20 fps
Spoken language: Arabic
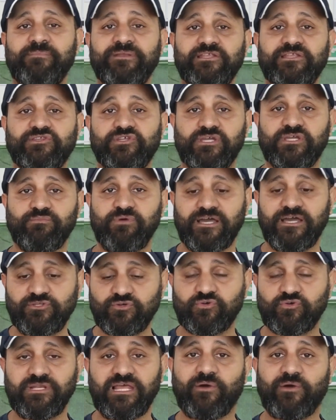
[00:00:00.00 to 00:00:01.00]
عمالين تجيبوها
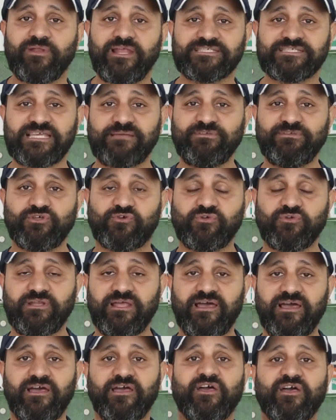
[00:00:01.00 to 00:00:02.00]
دي كلها والاسامي دي
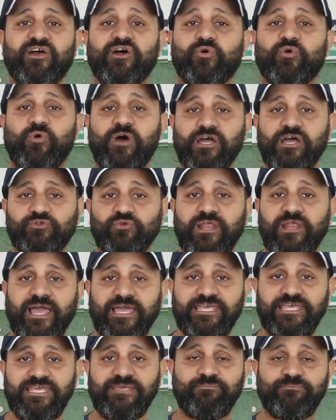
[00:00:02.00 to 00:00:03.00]
كلها وهاتوا
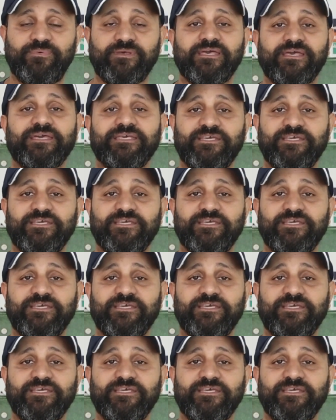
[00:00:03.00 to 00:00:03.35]
لعيب